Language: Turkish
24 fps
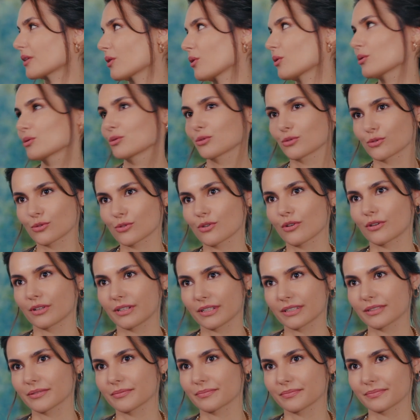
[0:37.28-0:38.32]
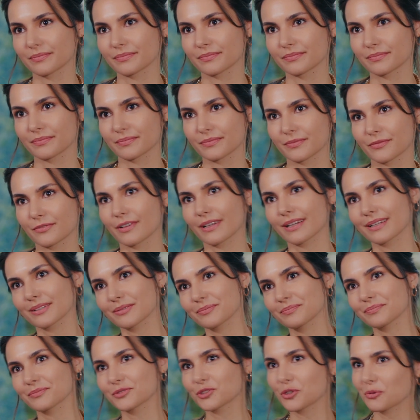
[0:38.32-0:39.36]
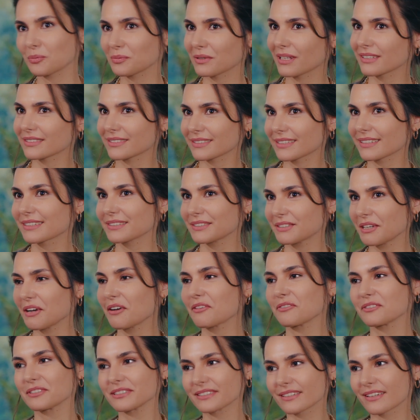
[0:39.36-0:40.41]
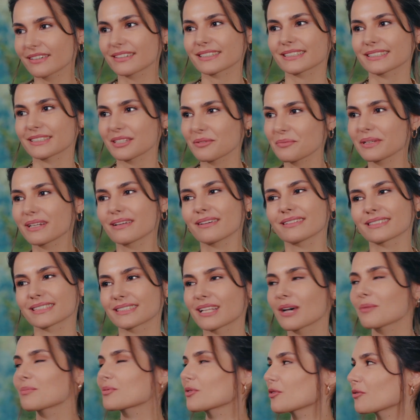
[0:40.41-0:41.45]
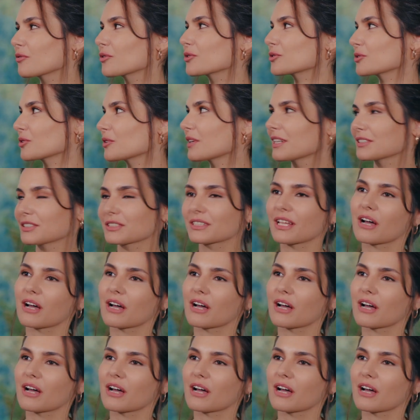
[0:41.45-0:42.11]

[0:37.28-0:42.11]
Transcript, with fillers: iyi olduğunu söyledim. Ve toplantıdaki tavrının aksine biraz daha profesyonelce